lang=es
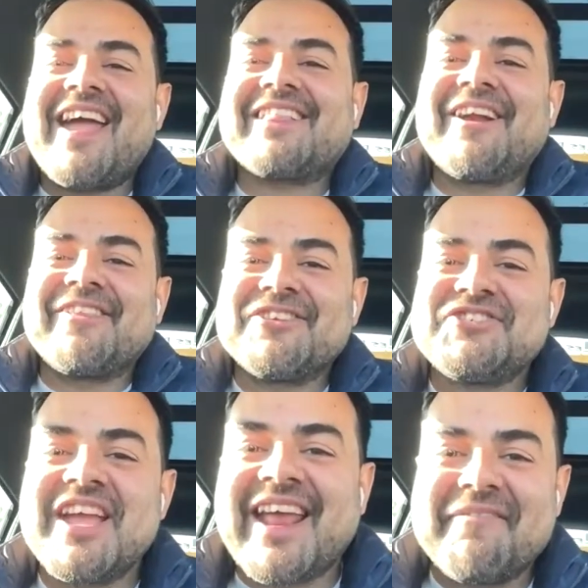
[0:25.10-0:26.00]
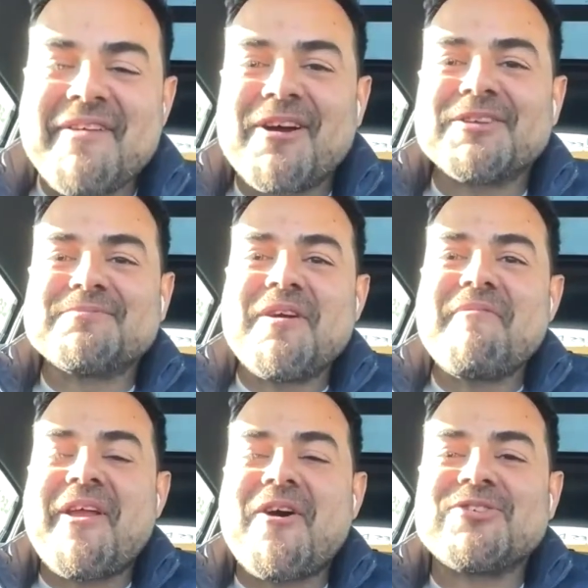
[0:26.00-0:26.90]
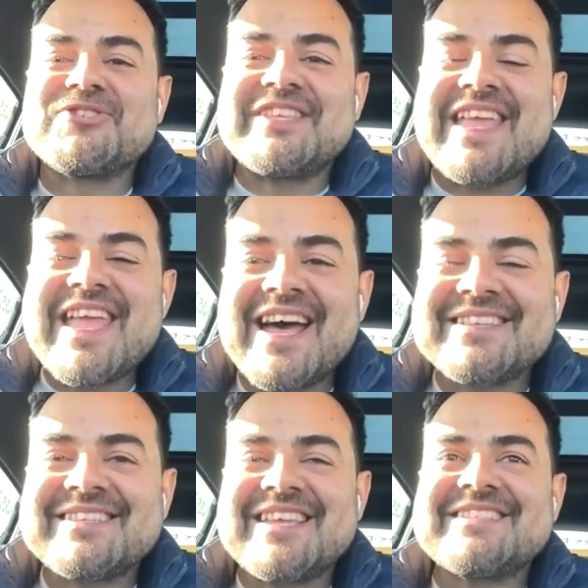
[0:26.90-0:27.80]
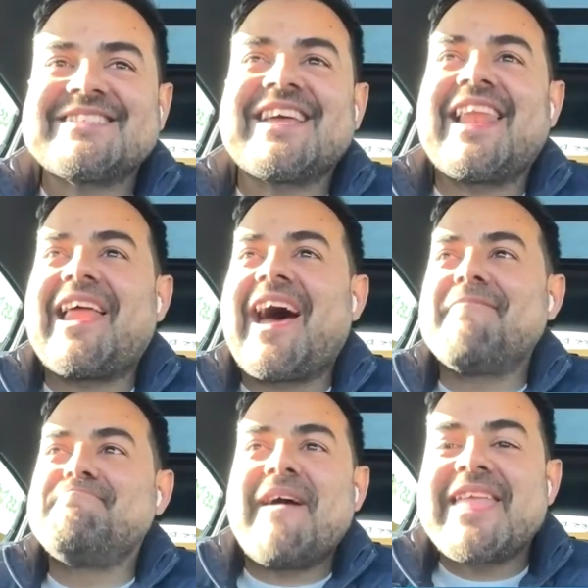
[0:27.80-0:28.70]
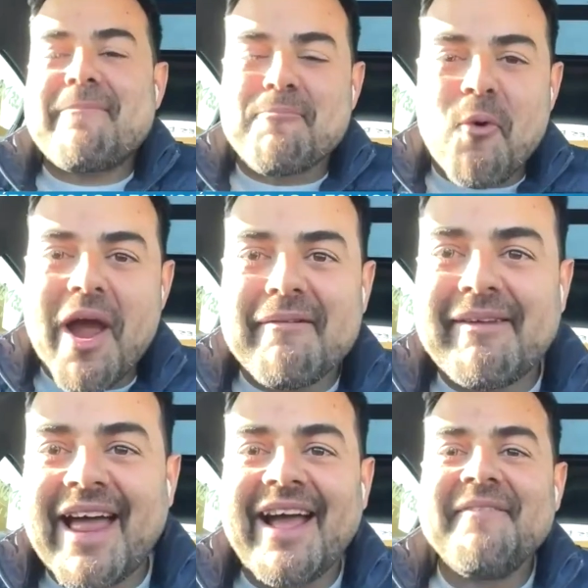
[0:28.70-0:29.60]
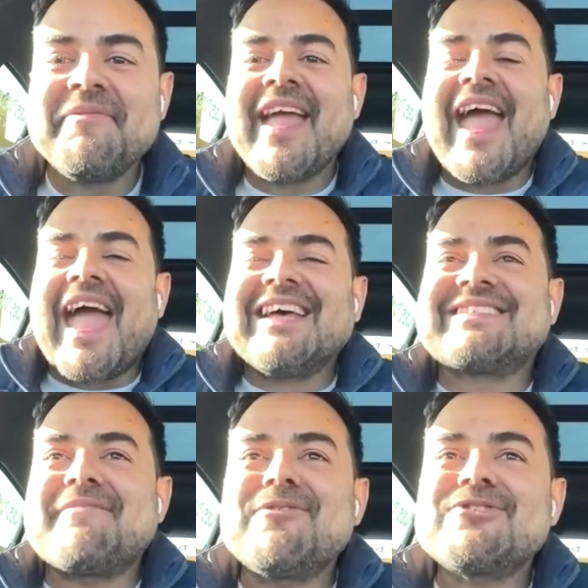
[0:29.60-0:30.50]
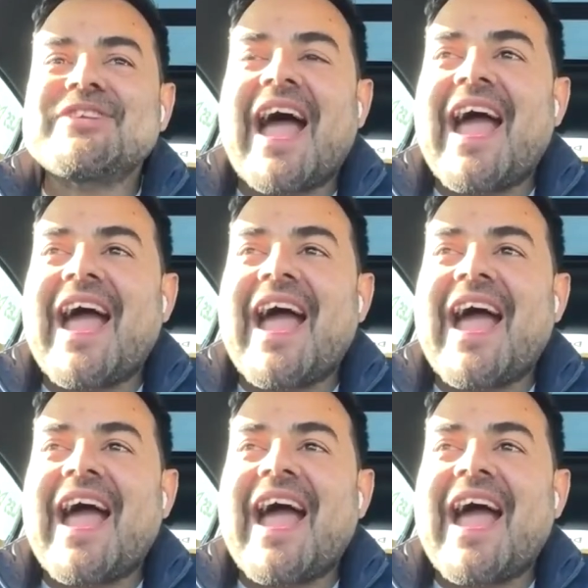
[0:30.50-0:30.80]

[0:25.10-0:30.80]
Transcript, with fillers: Héctor, don Chicken, amigos, muy buenos días desde la bella Puebla. Mm. Estamos